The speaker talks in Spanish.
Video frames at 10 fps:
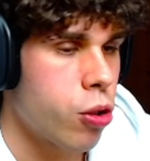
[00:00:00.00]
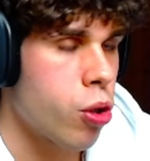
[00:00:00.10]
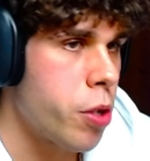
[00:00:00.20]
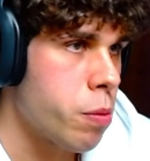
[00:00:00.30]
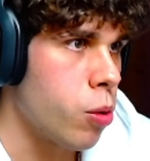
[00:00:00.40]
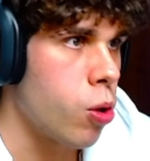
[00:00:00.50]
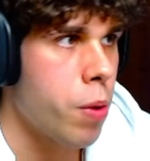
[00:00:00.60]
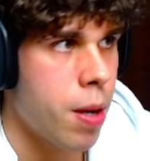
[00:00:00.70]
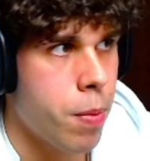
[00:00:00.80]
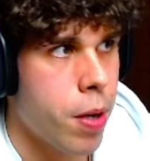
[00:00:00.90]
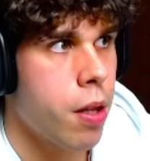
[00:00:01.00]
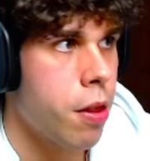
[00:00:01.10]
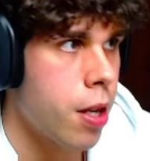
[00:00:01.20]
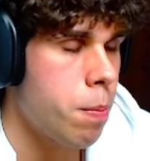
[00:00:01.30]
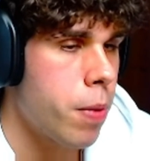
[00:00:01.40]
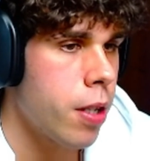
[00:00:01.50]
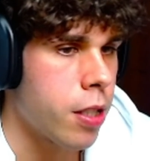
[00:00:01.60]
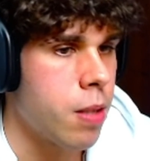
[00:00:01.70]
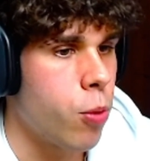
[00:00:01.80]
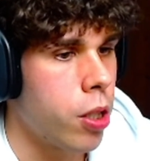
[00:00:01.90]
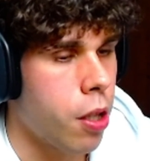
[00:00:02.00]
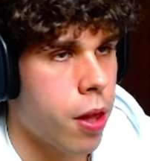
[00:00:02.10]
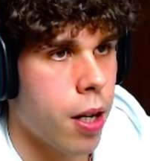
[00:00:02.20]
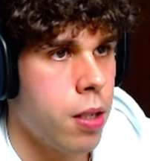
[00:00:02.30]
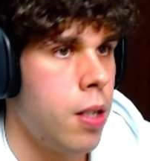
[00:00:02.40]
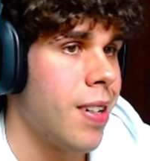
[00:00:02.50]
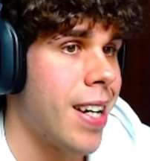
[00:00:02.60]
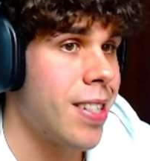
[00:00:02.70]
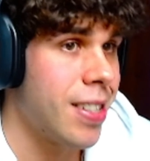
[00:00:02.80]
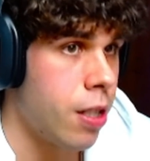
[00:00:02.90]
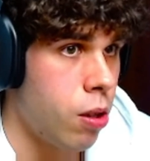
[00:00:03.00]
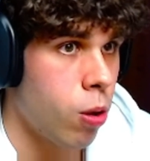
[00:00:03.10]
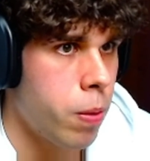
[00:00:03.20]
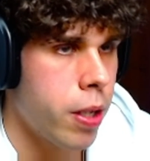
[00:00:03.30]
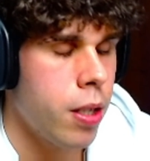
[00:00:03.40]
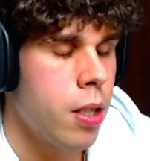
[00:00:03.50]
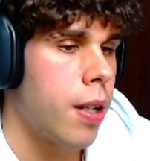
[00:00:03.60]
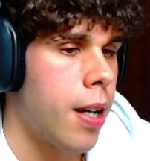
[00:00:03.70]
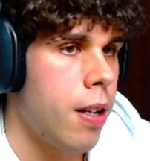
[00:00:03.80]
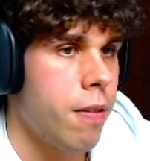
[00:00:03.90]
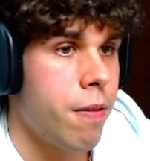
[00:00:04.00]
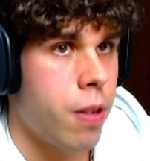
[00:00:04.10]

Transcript: no es lo mismo noviembre-diciembre, que se monetiza casi el doble que